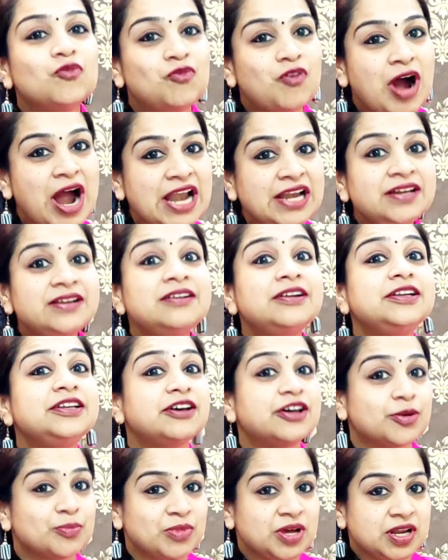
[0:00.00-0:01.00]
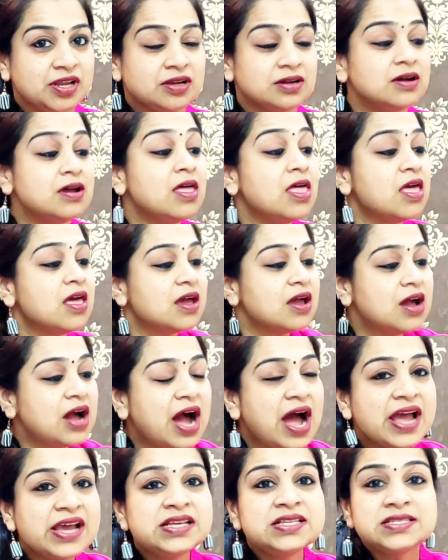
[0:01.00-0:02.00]
वाइल्ड टर्मरिक
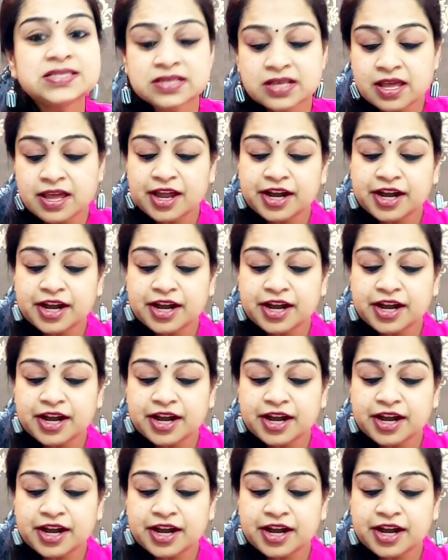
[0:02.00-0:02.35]
गाइस